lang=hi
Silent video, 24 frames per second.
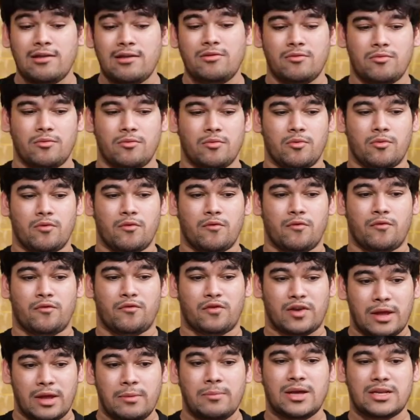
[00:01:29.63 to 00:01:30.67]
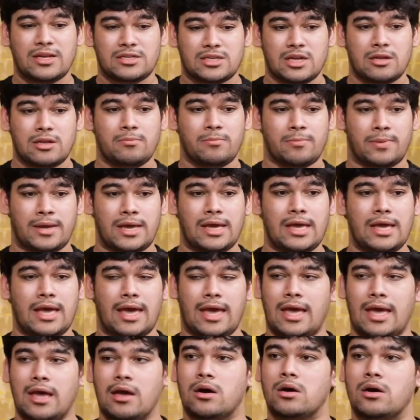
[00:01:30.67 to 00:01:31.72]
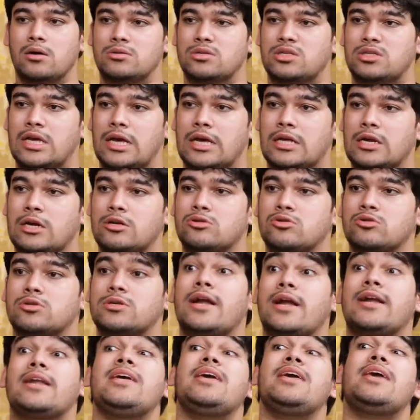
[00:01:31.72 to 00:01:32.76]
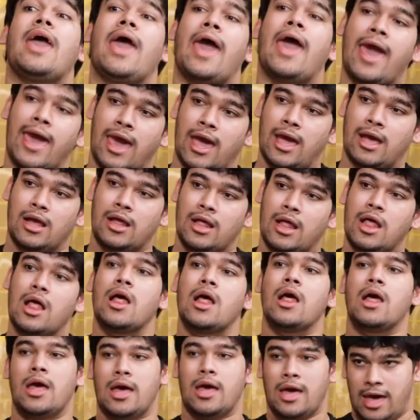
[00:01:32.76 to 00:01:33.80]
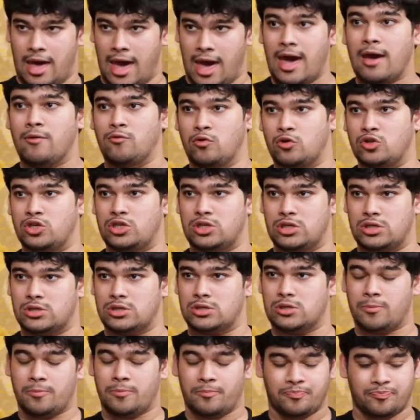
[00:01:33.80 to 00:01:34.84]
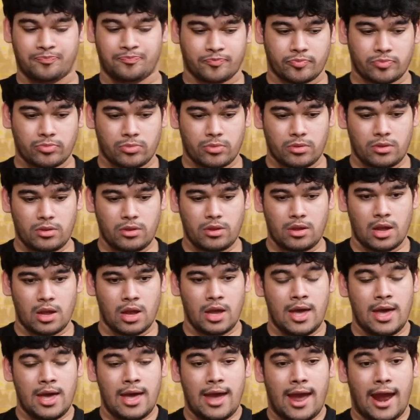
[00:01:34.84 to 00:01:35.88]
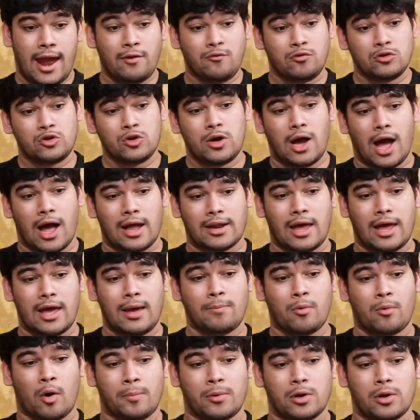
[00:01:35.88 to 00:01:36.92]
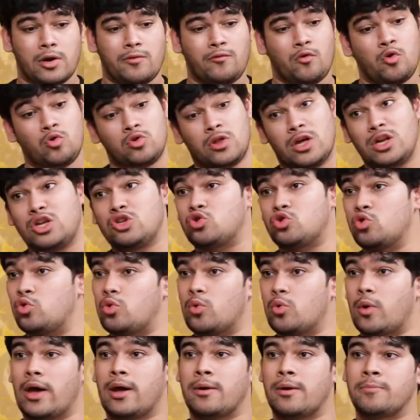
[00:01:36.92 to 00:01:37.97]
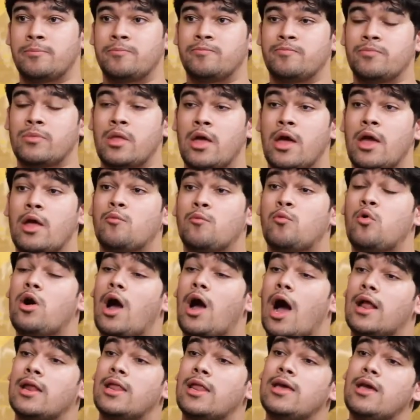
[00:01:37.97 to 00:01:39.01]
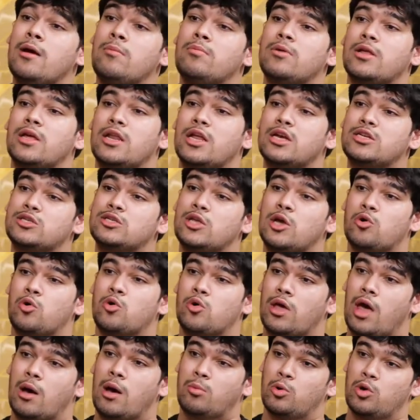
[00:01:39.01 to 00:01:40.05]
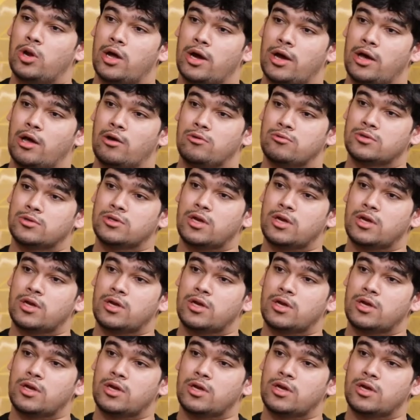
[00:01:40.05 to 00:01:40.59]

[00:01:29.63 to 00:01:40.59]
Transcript: लेकिन फ्री मेसन भी एक सीक्रेट सोसाइटी है है वो चीज़ एंड वो जो गाना है पॉपुलर वो उधर ही शूट हुआ है वो गाने के आप लिरिक्स देखो क्या बोला गया